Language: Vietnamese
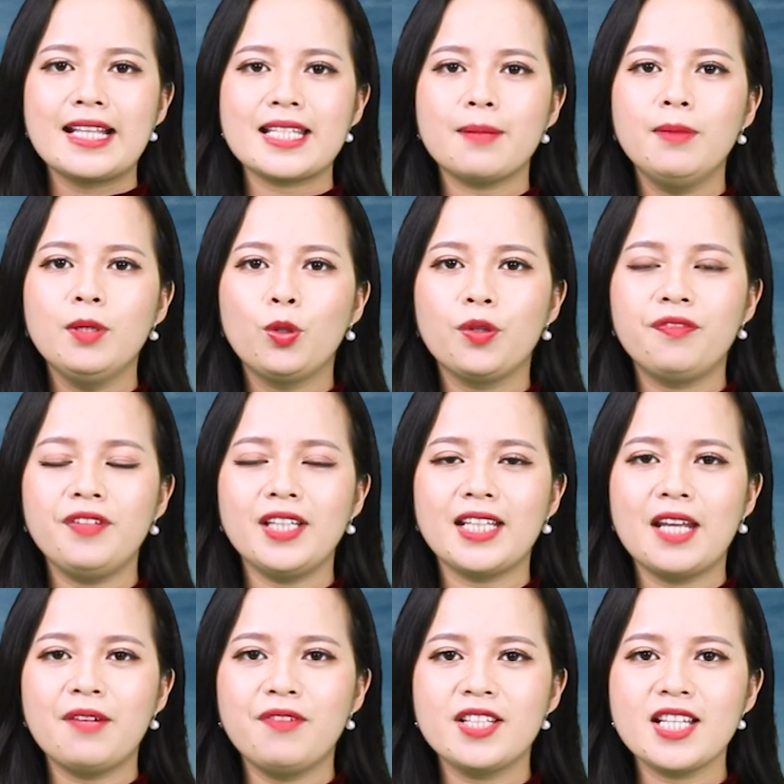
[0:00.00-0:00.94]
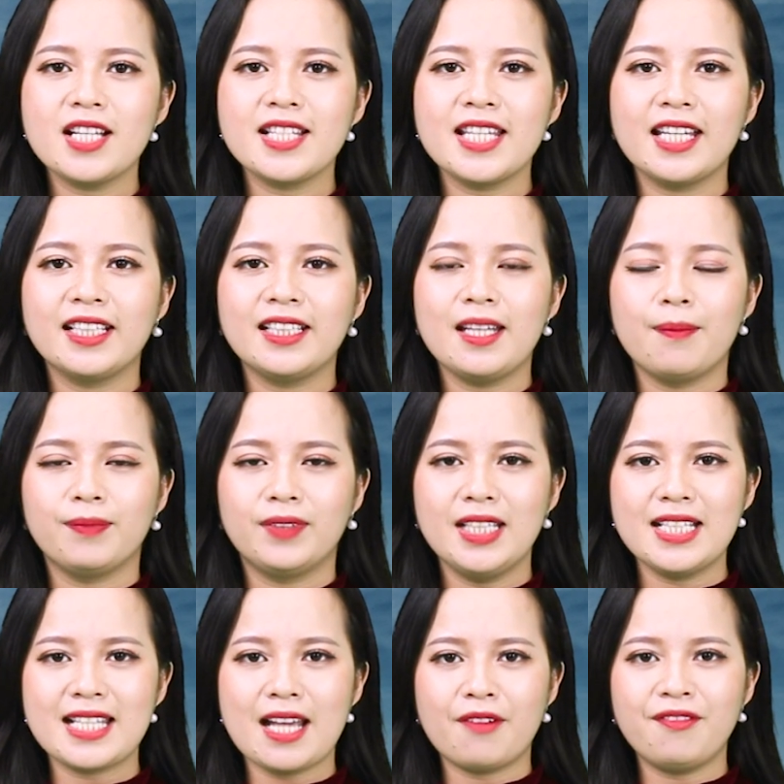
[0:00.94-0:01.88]
Chào mừng quý vị đến với chương trình Điểm
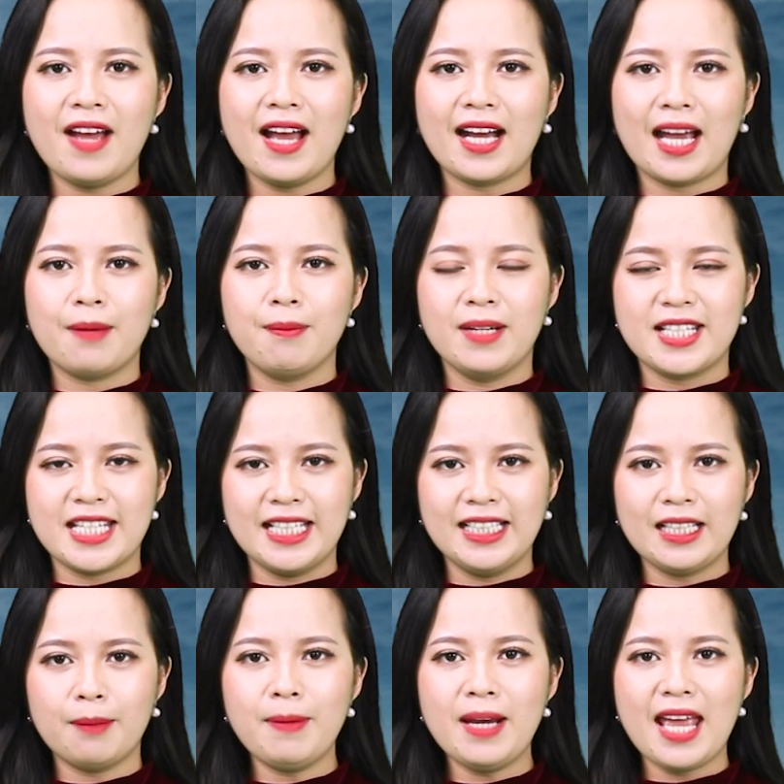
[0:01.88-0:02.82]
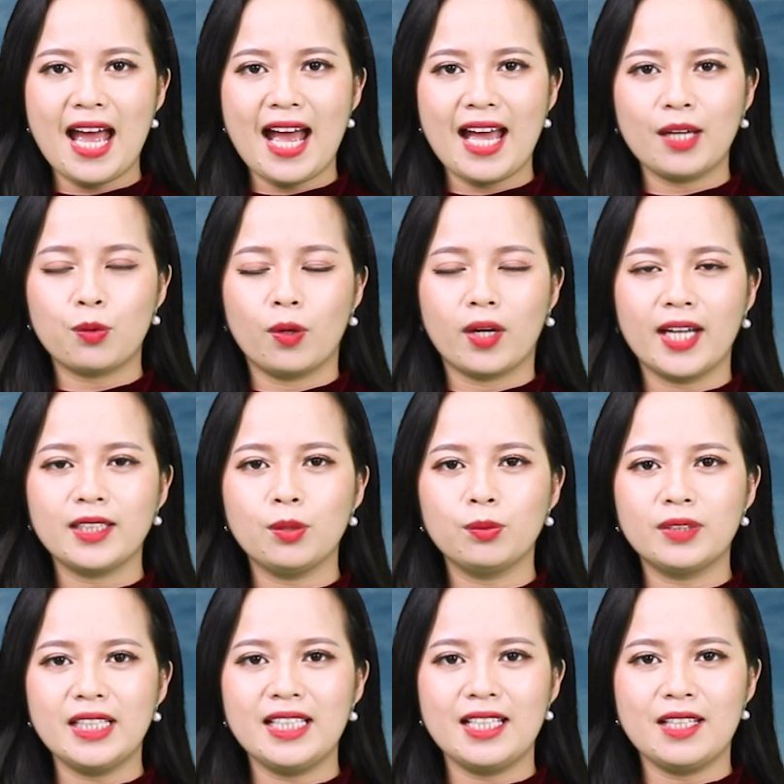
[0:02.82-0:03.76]
tin giá vàng ngày 19 tháng 12 của kênh
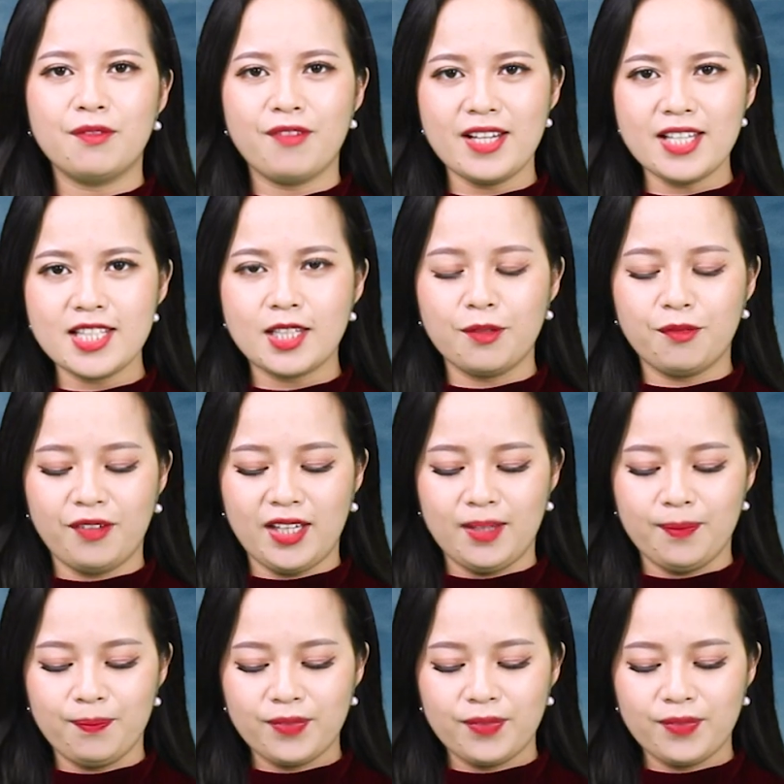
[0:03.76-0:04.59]
thông tin Invest TV.